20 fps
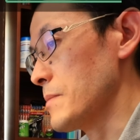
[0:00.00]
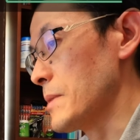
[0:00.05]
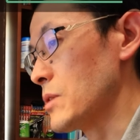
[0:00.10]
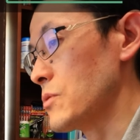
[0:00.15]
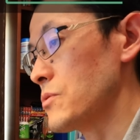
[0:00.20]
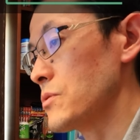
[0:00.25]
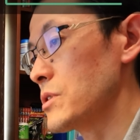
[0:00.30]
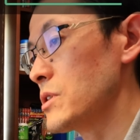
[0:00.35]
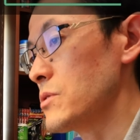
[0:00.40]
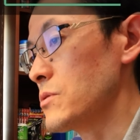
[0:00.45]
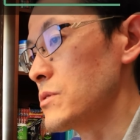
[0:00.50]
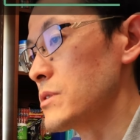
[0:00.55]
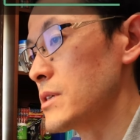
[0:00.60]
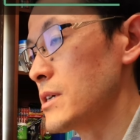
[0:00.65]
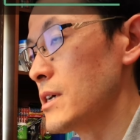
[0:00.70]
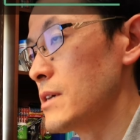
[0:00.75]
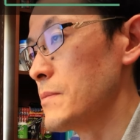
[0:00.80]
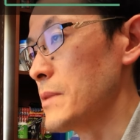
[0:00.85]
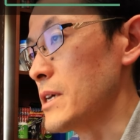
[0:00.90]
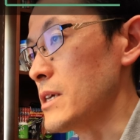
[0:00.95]
まあ、この機能を
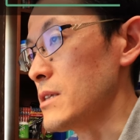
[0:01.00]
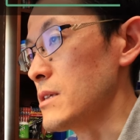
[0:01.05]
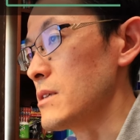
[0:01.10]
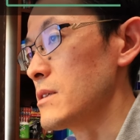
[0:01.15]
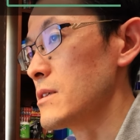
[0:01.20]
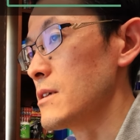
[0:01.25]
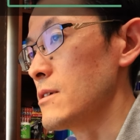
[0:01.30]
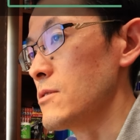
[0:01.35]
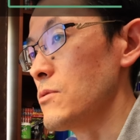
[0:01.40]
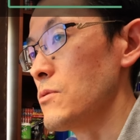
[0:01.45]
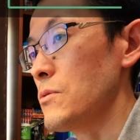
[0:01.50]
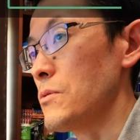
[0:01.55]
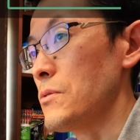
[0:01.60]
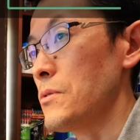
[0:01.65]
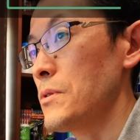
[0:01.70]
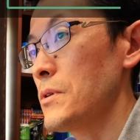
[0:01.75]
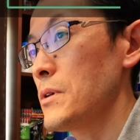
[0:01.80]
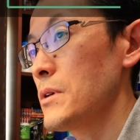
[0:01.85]
使えばいいんですけど